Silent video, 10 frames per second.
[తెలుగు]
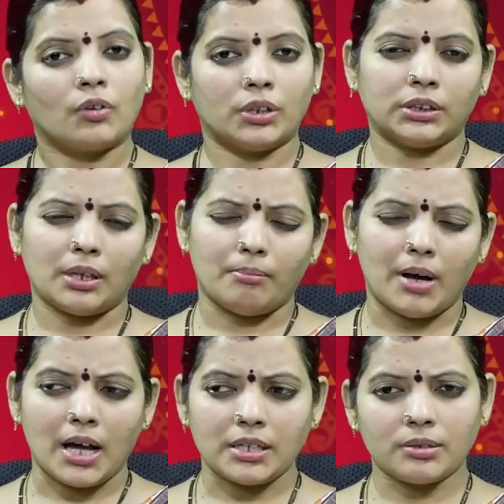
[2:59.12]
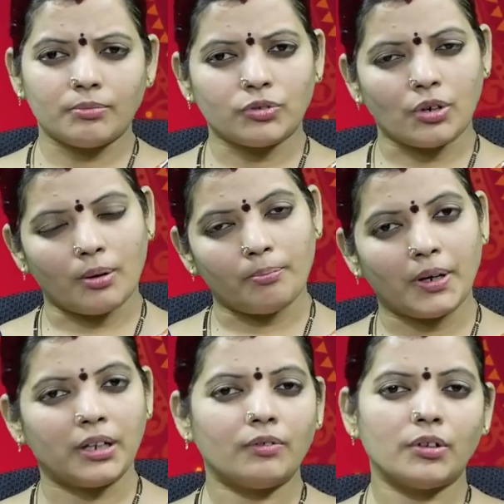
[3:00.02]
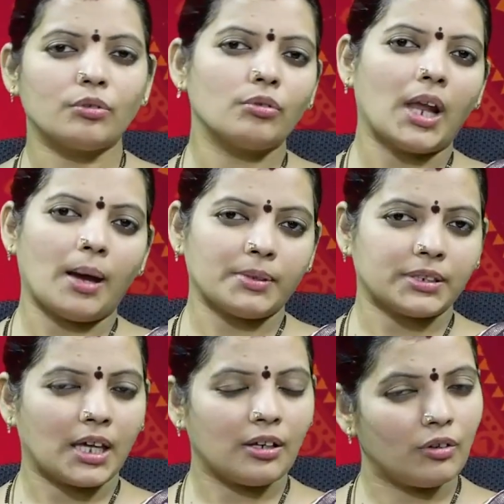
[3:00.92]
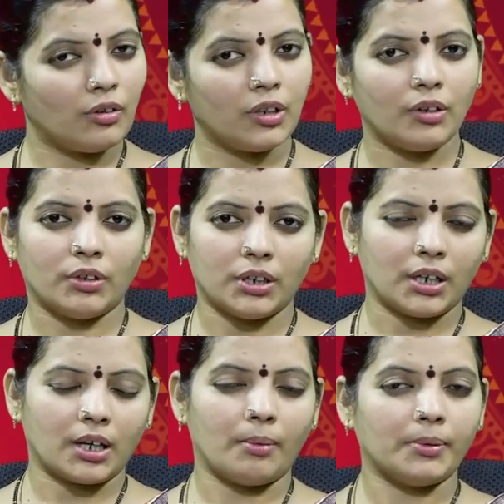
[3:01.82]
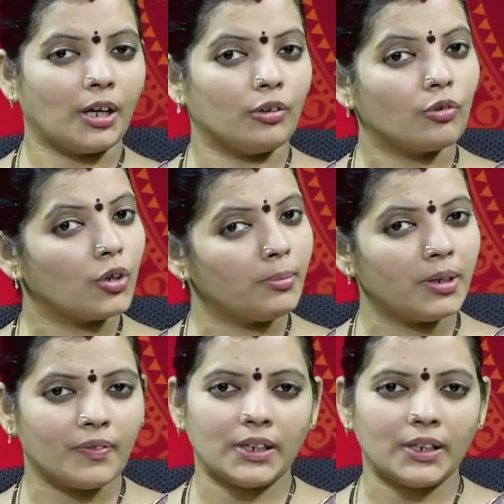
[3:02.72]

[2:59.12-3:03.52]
కొంత మాసం సగం పైన వరకు లాభస్థానంలోనే ఉంటాడు కాబట్టి అనుకూలమైన